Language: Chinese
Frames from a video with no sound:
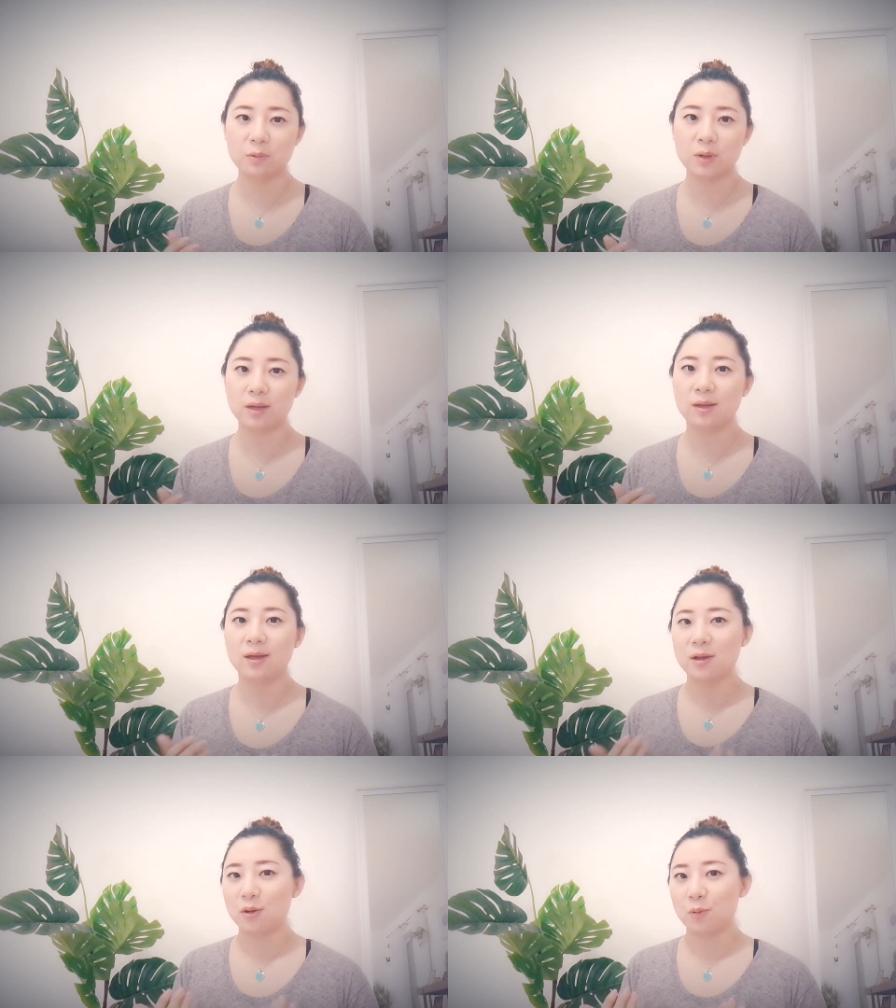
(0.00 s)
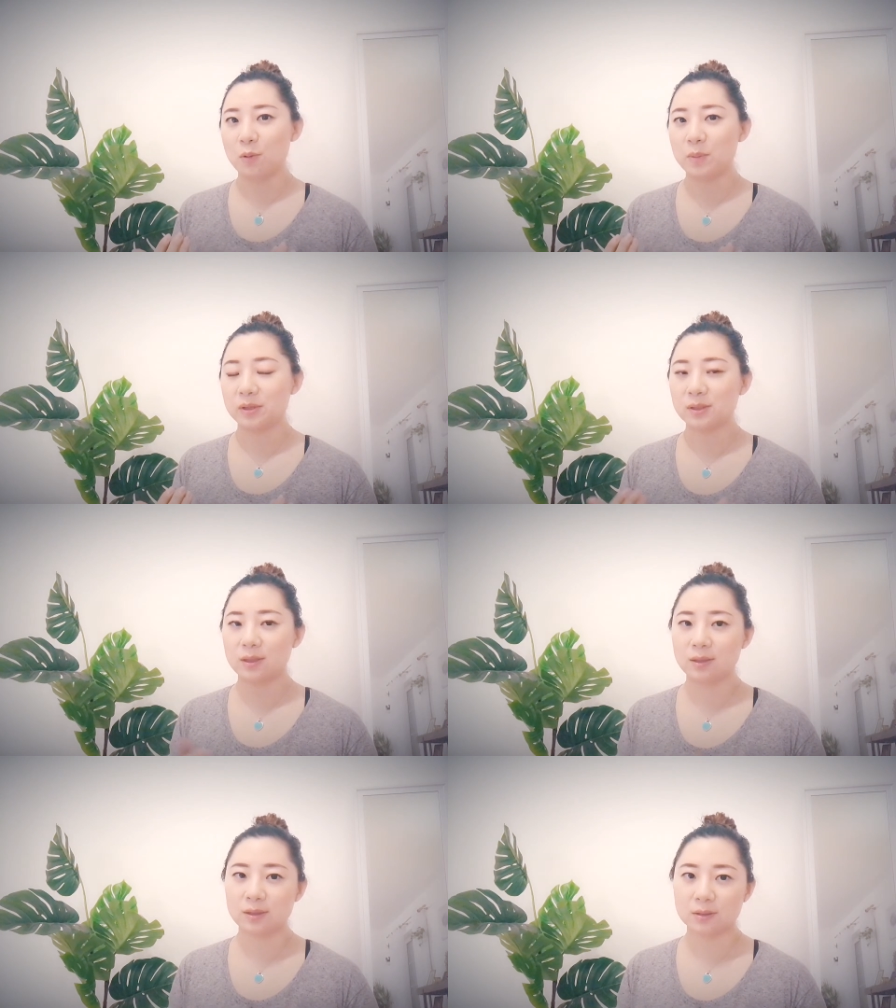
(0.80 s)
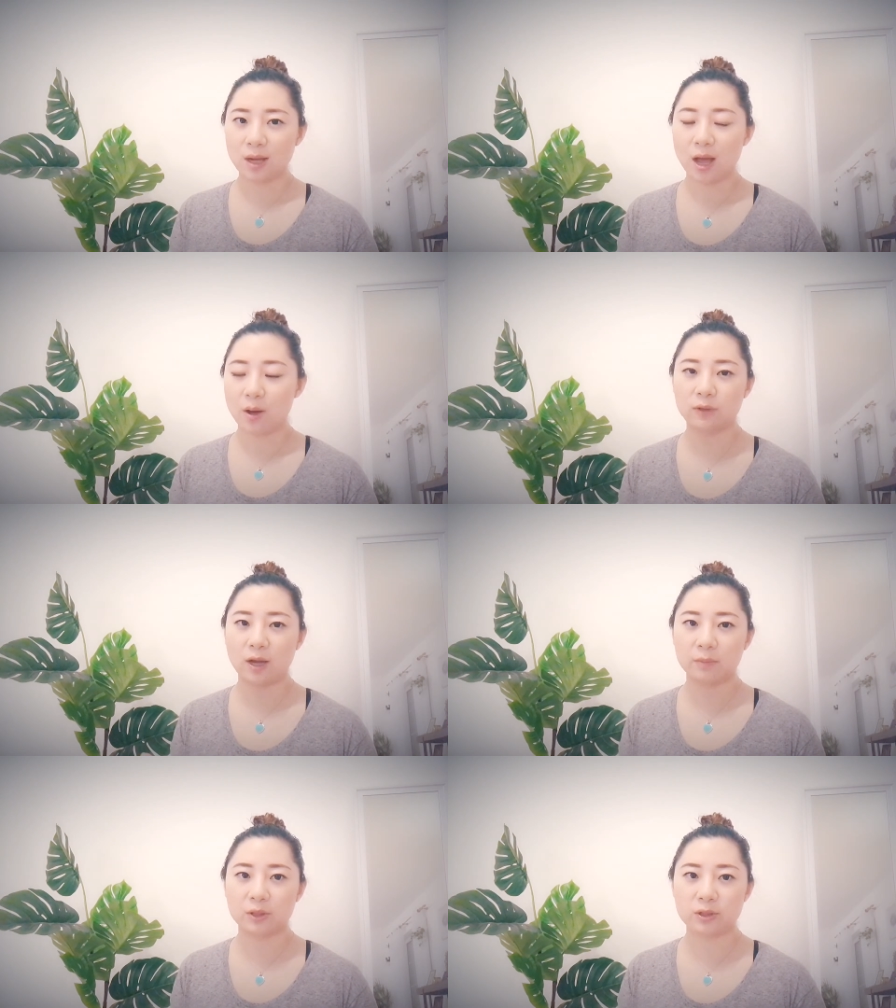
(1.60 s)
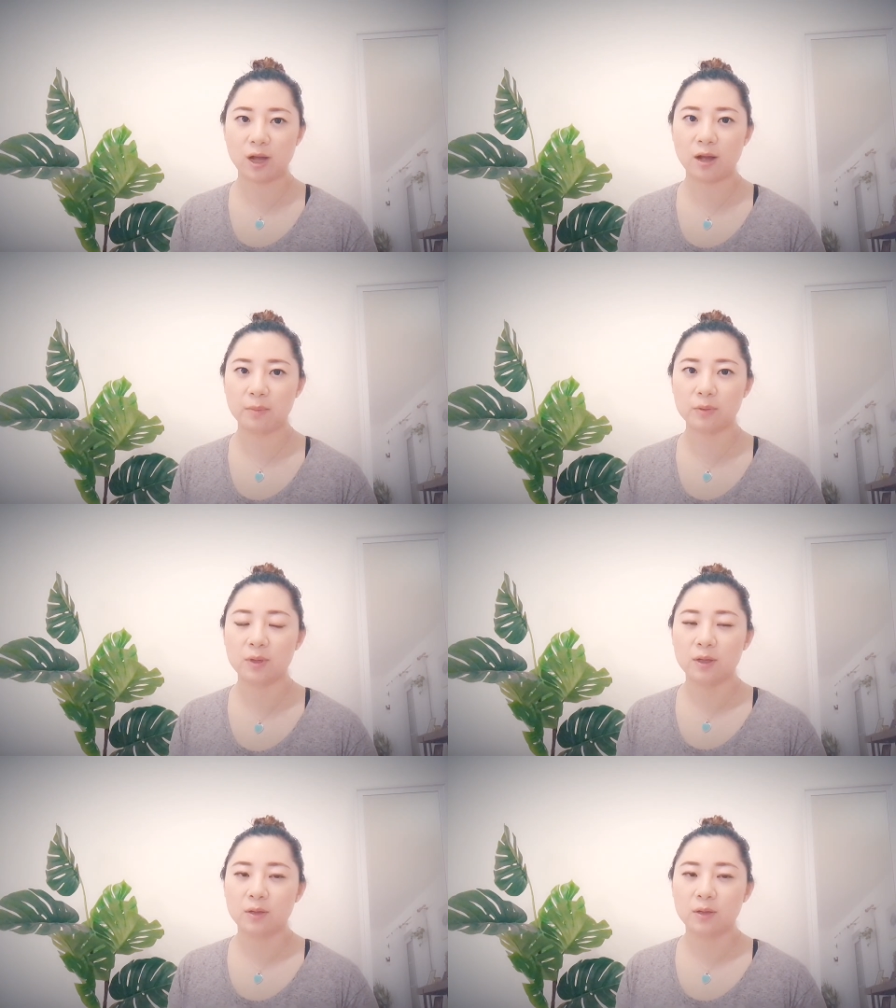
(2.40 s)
因为我本身 full time 的 job，